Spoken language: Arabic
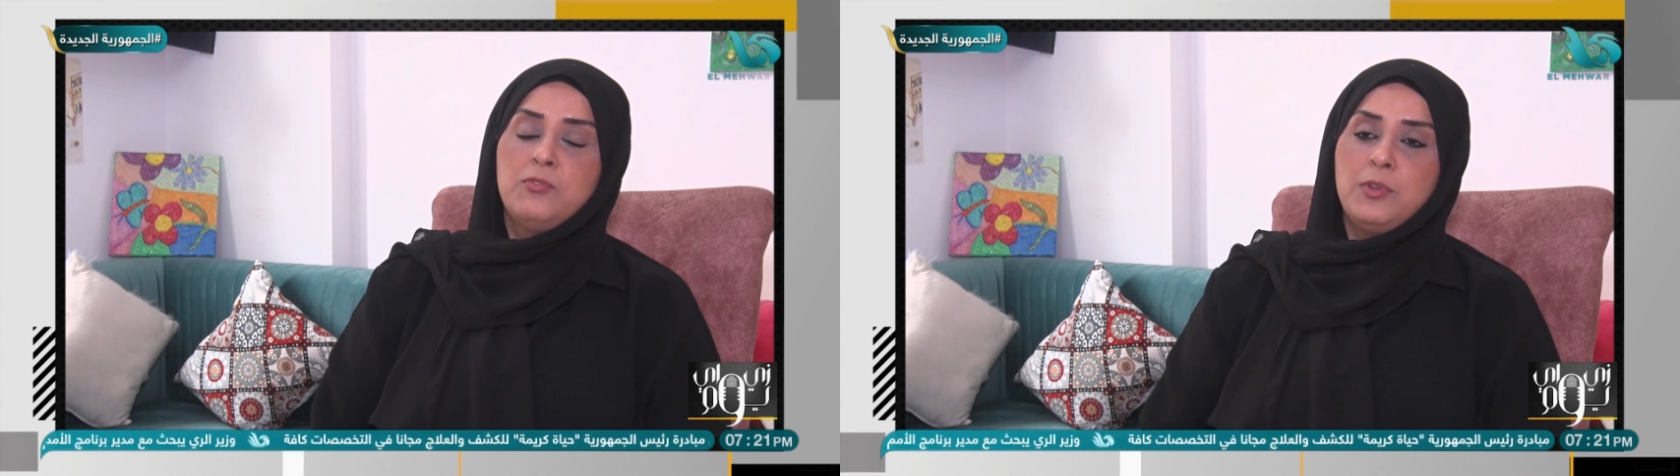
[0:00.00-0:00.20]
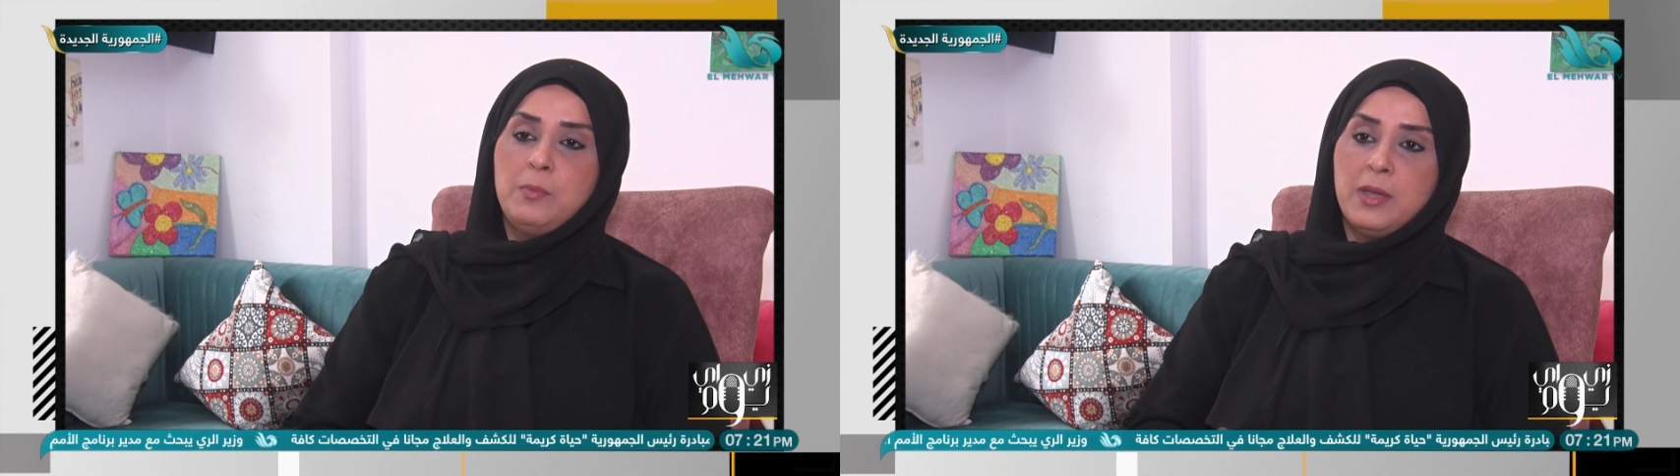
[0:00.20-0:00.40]

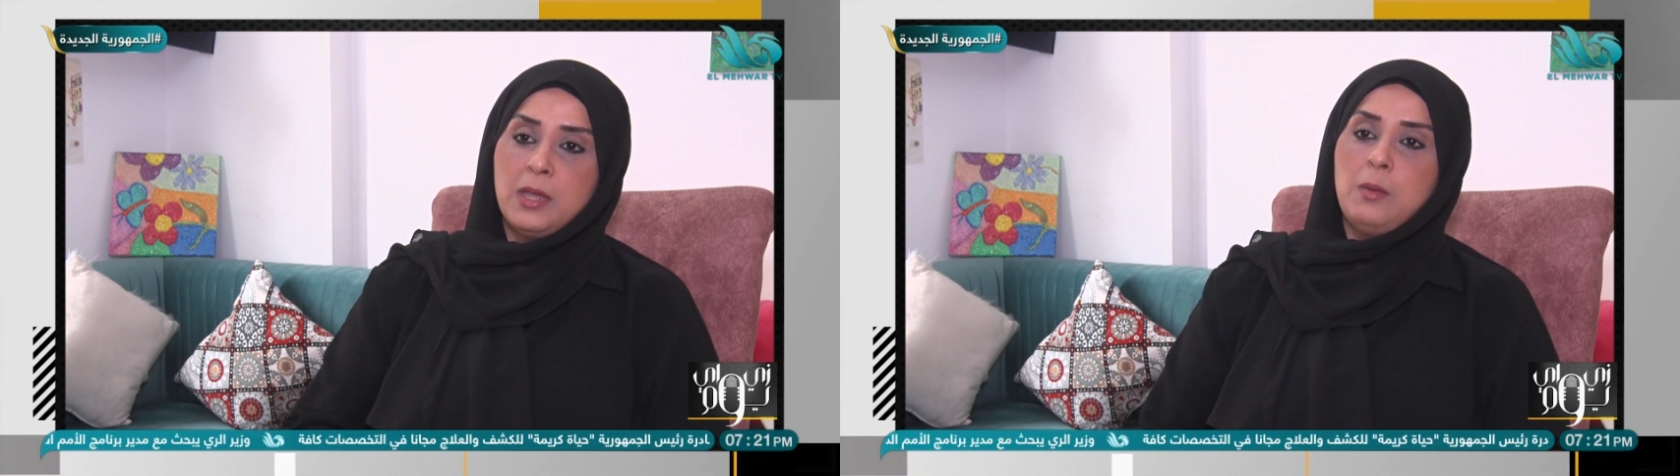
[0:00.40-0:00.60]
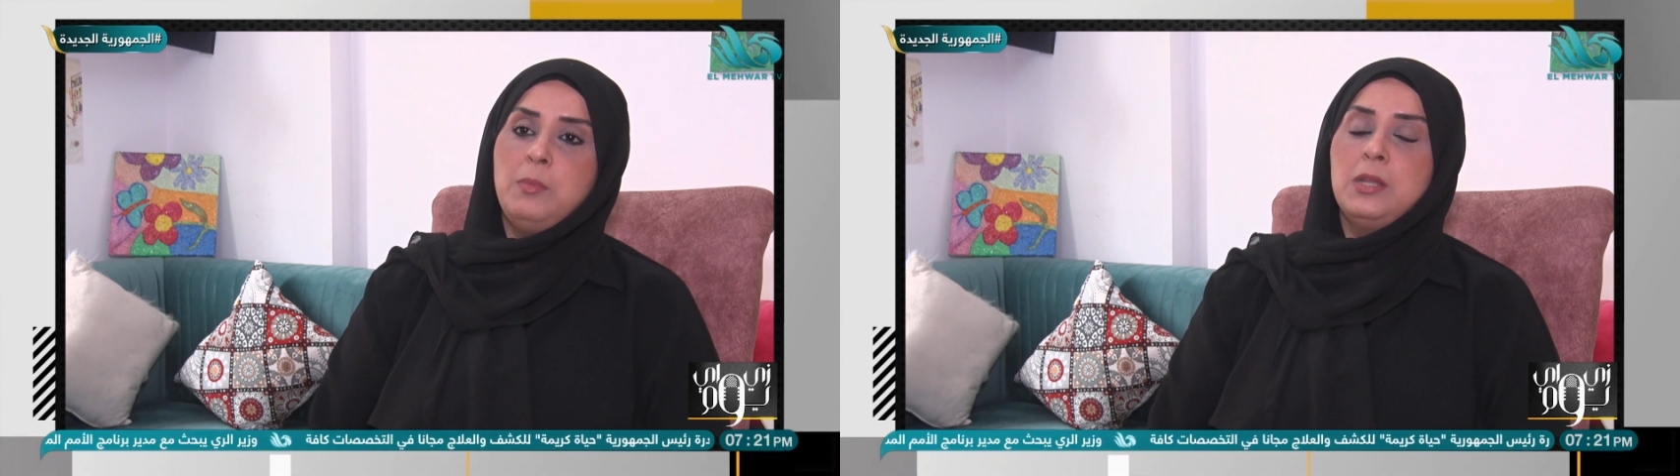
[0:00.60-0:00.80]
في
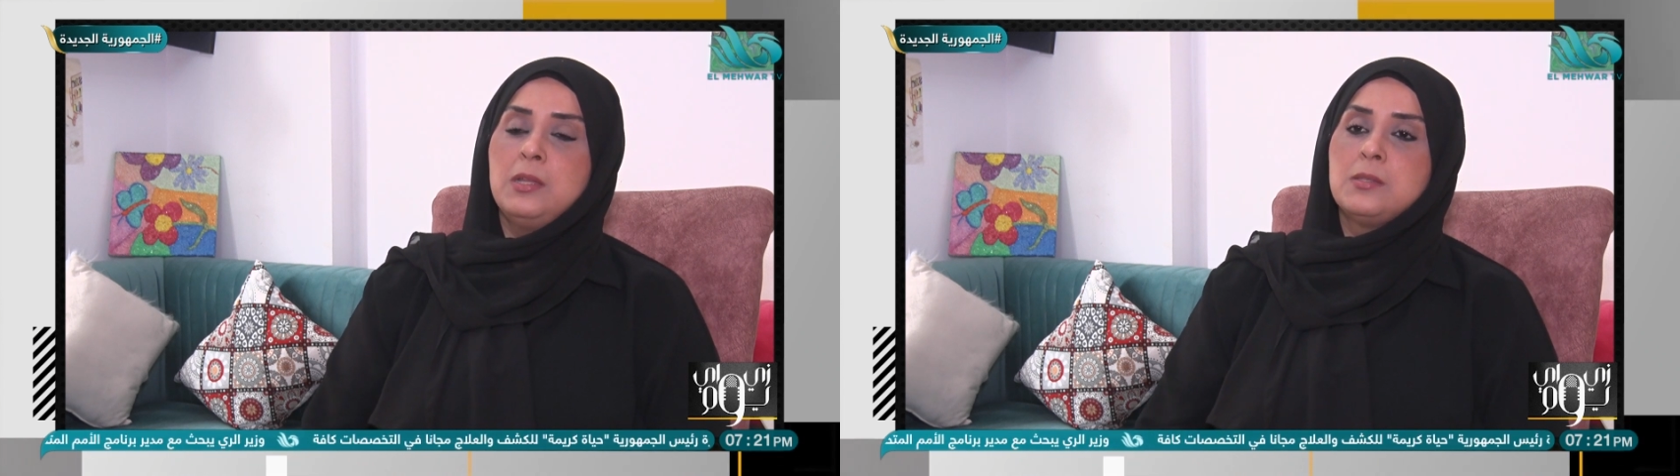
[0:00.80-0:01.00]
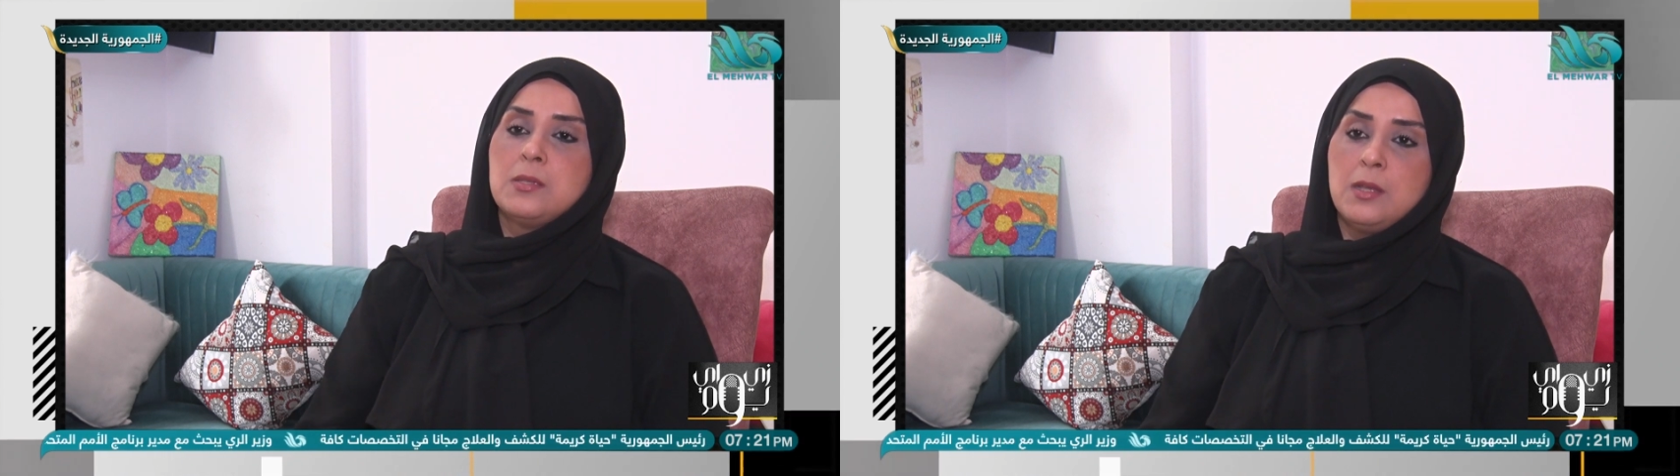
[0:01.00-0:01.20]
المهام
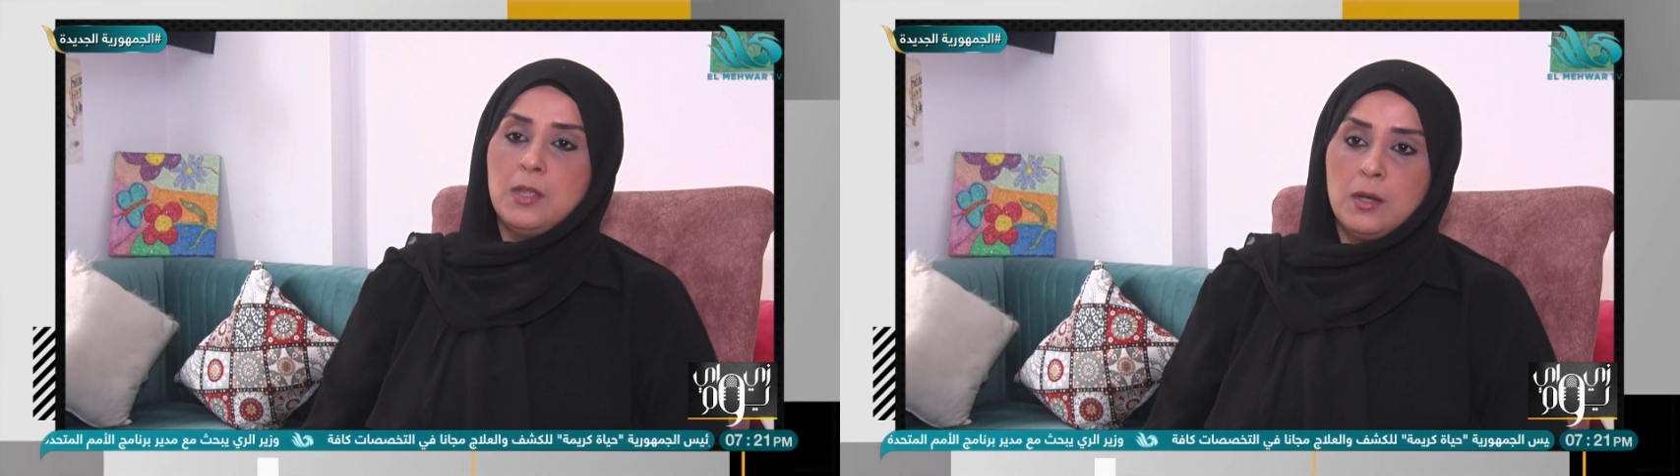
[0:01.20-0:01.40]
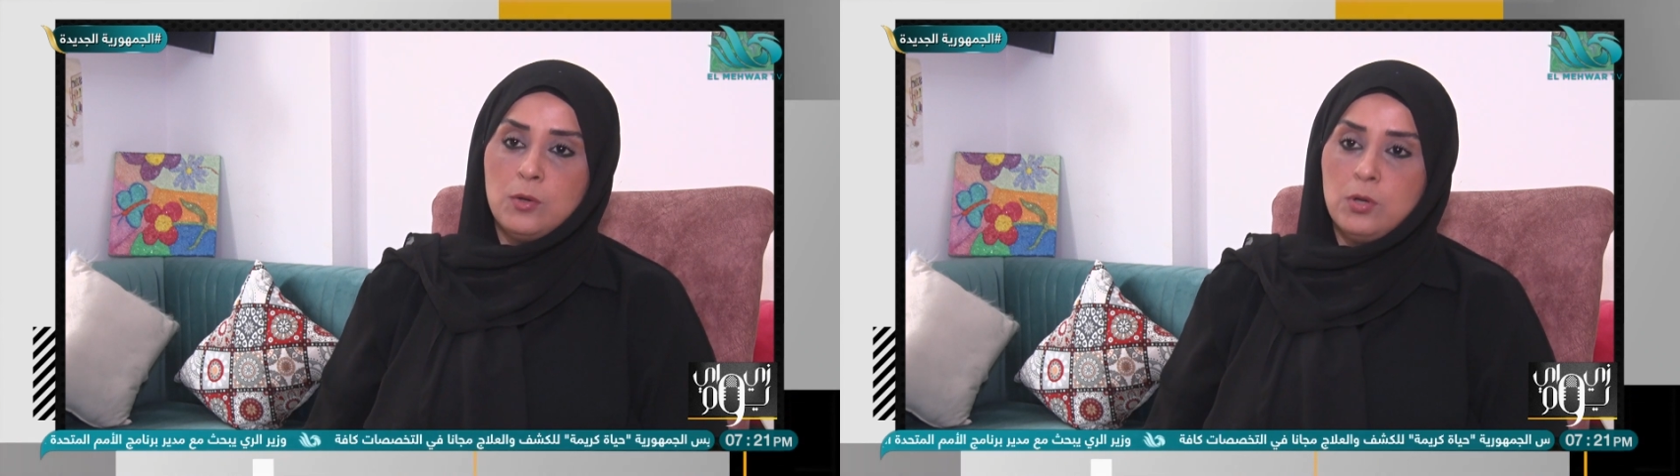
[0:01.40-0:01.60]

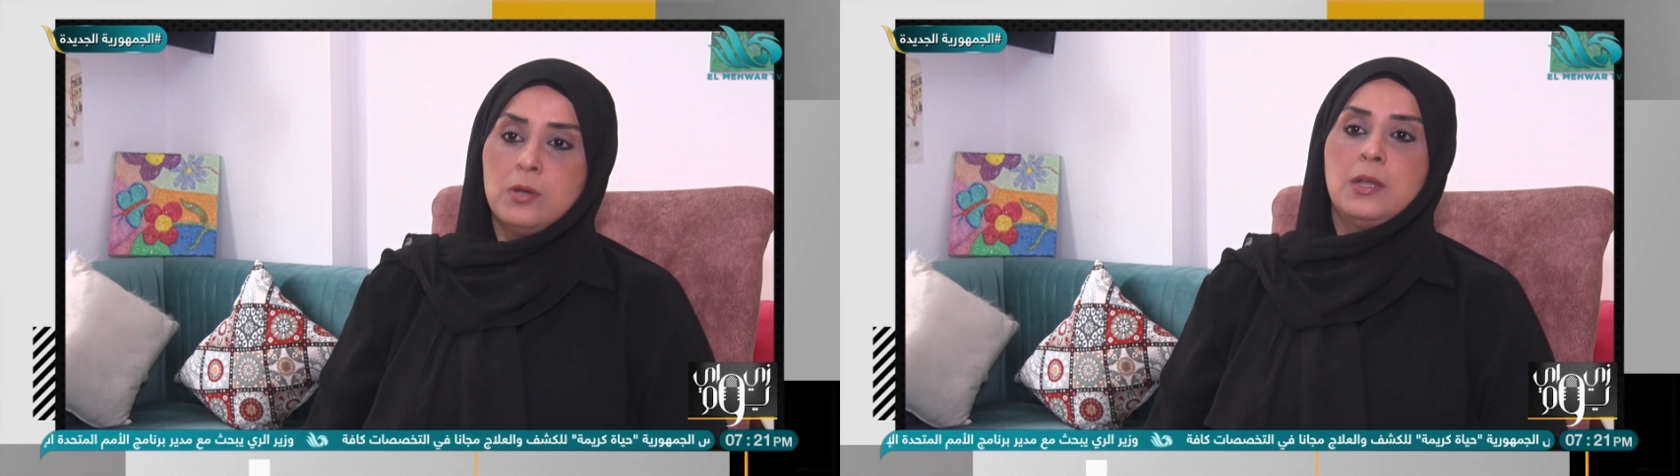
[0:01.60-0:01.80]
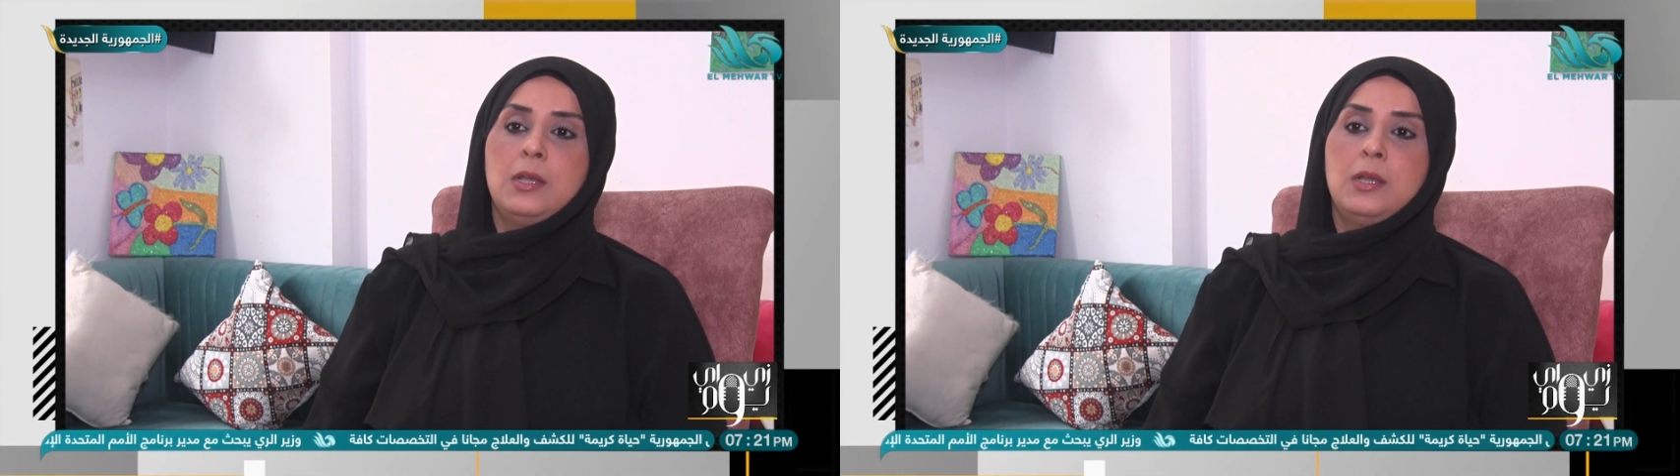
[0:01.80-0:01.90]
الإنسانية الأخرى